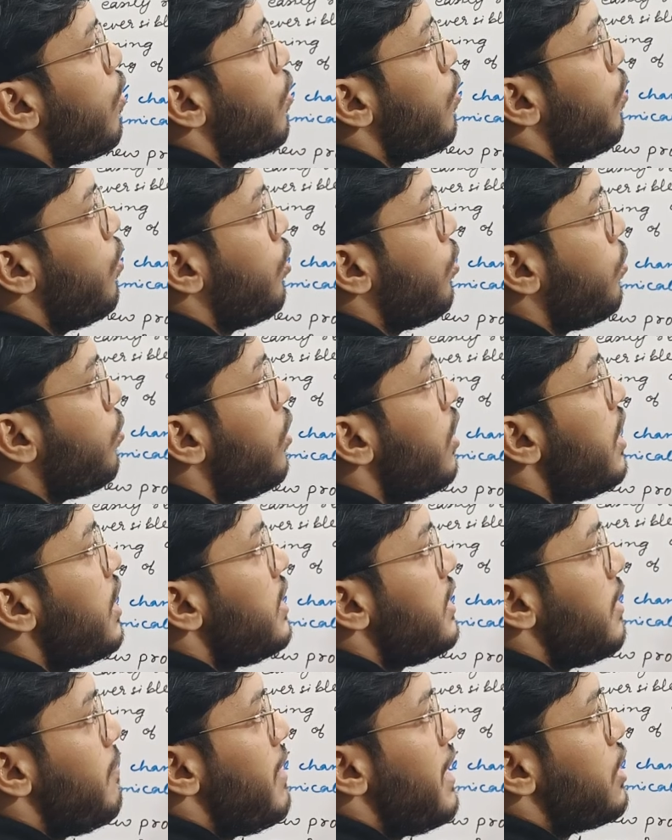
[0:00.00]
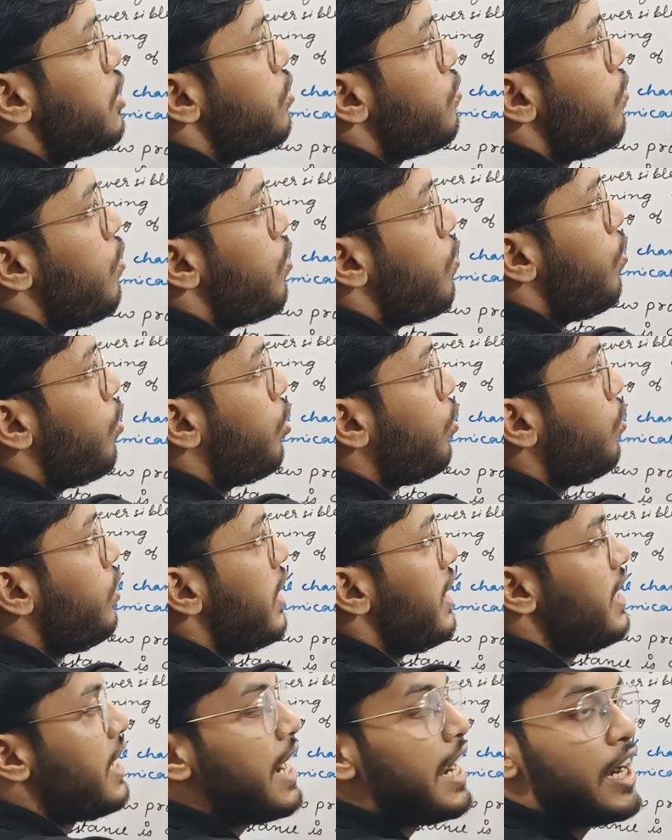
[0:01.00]
और O2 जब H2 और
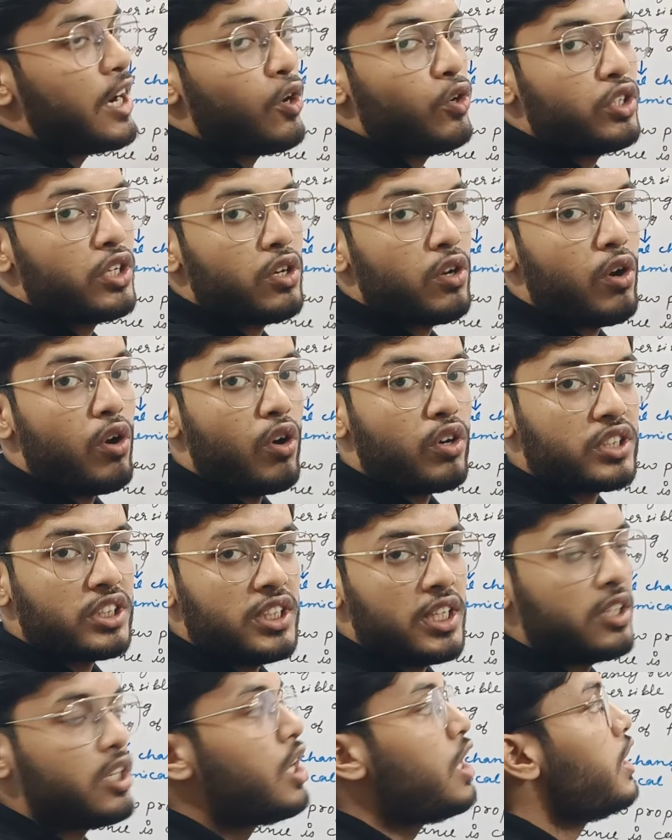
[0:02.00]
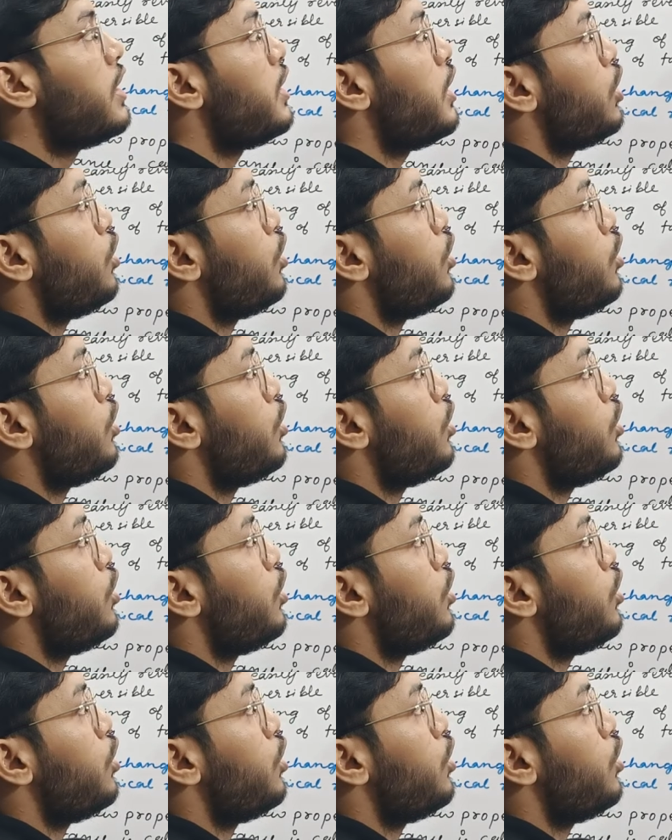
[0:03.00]
O2 यानी हाइड्रोजन और ऑक्सीजन